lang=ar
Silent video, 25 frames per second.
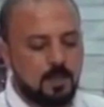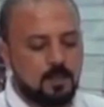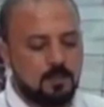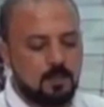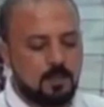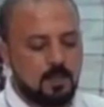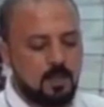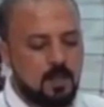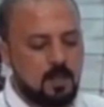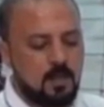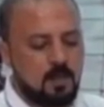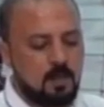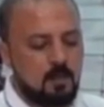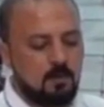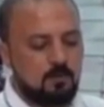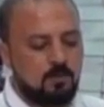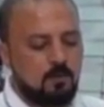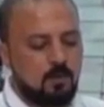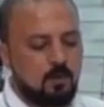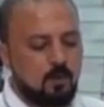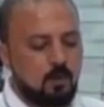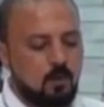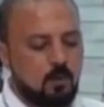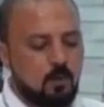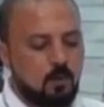بتاعتنا
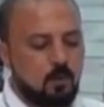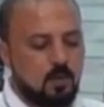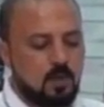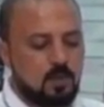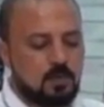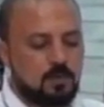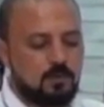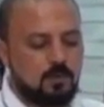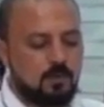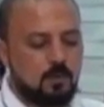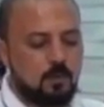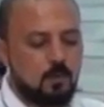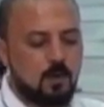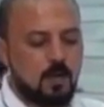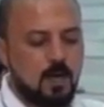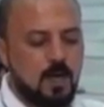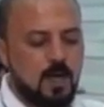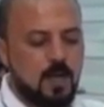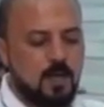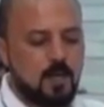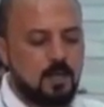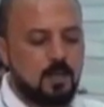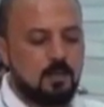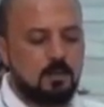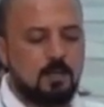فوق الوصف
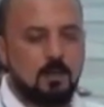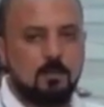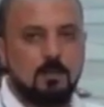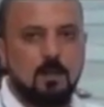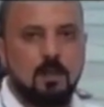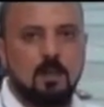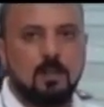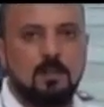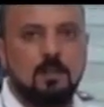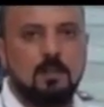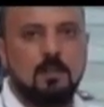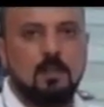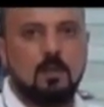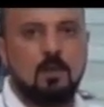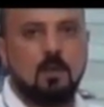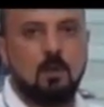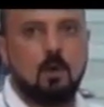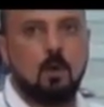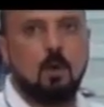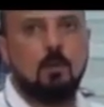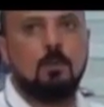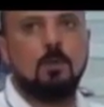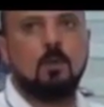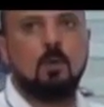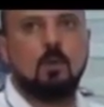حاجه ضمان
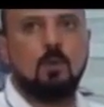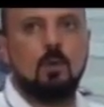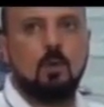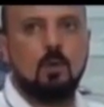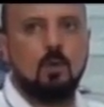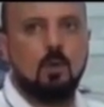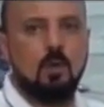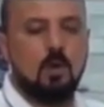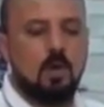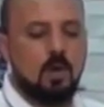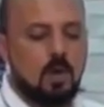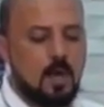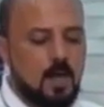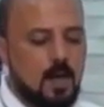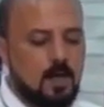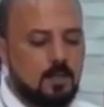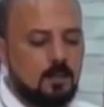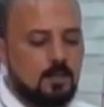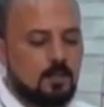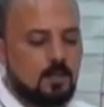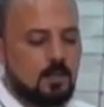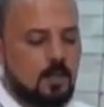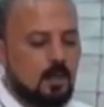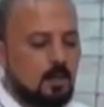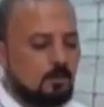العمر كله
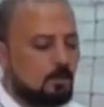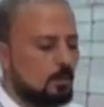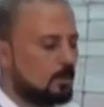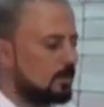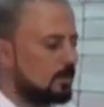عن